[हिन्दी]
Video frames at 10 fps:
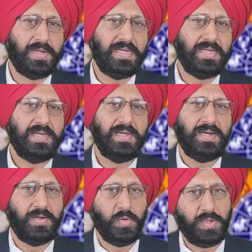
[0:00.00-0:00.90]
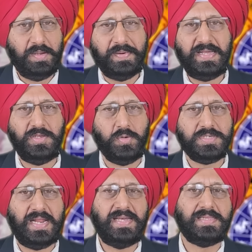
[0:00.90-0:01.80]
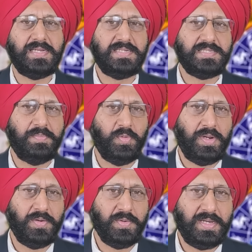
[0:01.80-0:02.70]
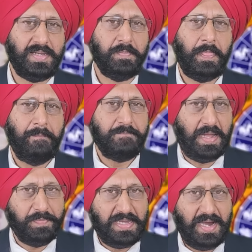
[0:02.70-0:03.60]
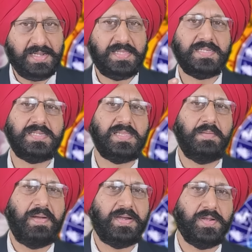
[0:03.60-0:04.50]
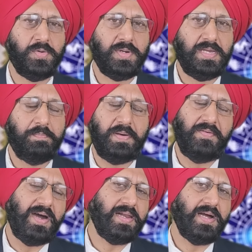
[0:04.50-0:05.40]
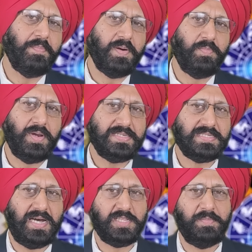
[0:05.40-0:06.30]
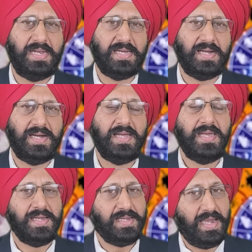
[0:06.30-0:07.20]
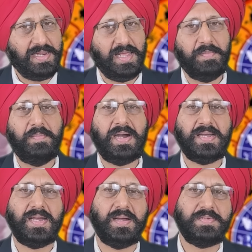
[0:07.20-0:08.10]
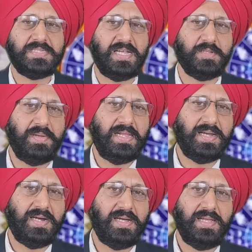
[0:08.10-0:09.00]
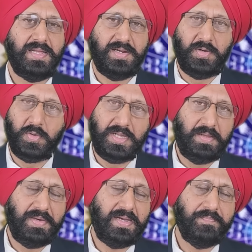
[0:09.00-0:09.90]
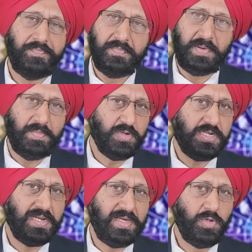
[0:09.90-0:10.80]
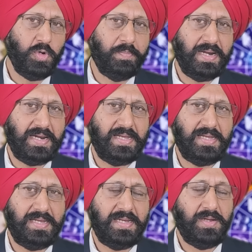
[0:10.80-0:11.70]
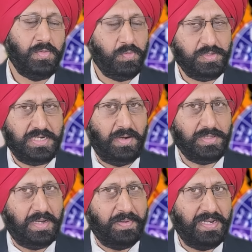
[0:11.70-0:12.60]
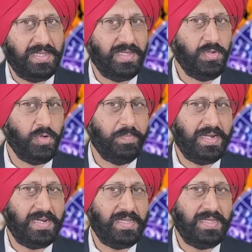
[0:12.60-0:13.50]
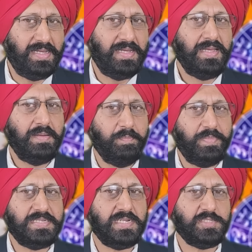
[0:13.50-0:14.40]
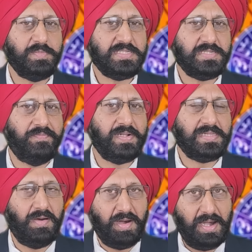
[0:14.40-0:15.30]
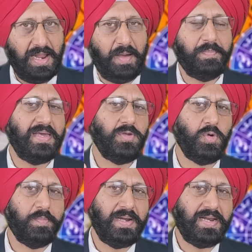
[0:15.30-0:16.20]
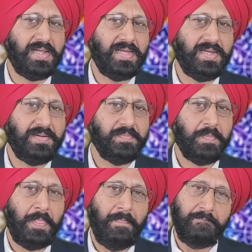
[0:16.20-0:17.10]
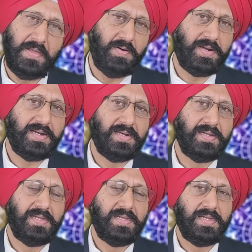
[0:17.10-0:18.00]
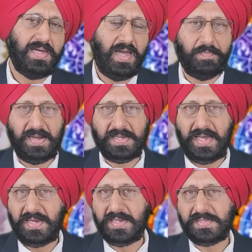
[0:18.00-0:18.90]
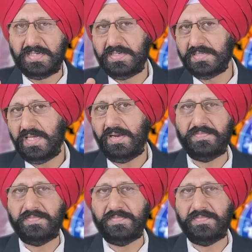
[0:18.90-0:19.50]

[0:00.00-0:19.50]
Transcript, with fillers: होगी रुकी पड़ी योजनाएं तेजी से पूरी होंगी आपकी आर्थिक स्थिति बेटर होगी परिवार का आपको पूरा साथ मिलेगा कैरियर में भाग्य का भी साथ मिलेगा नौकरी में प्रमोशन के योग बन रहे हैं ऊंचा अहदा पाने के योग बन रहे हैं बिजनेस में सफलता और लाभ के योग बन रहे हैं और आपका कैरियर तेजी से